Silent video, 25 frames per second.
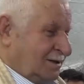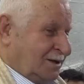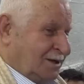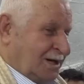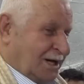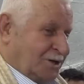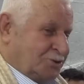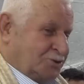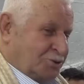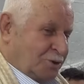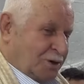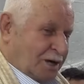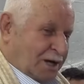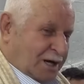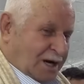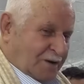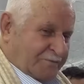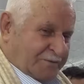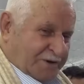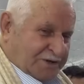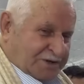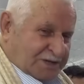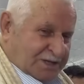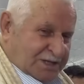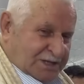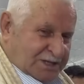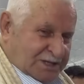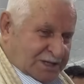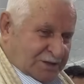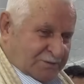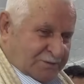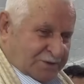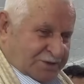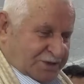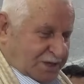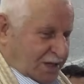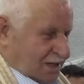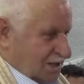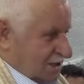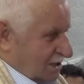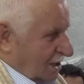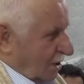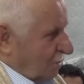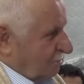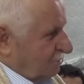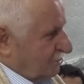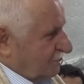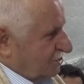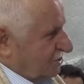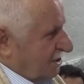İnek şöyle kafasını çevirecek.
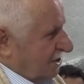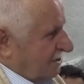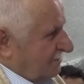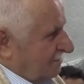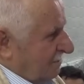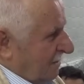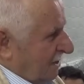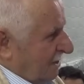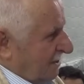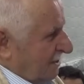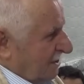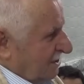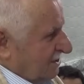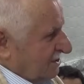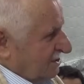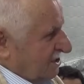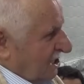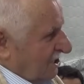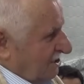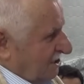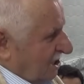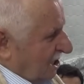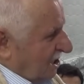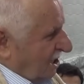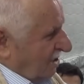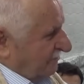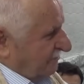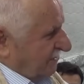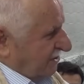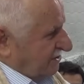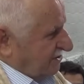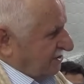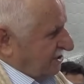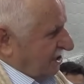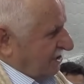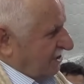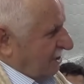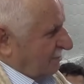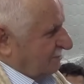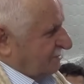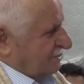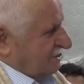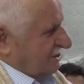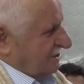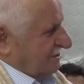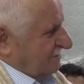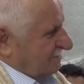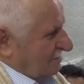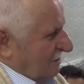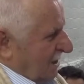Yahu diyecek. Sen ne kafasız
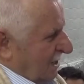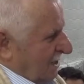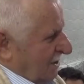adamsın.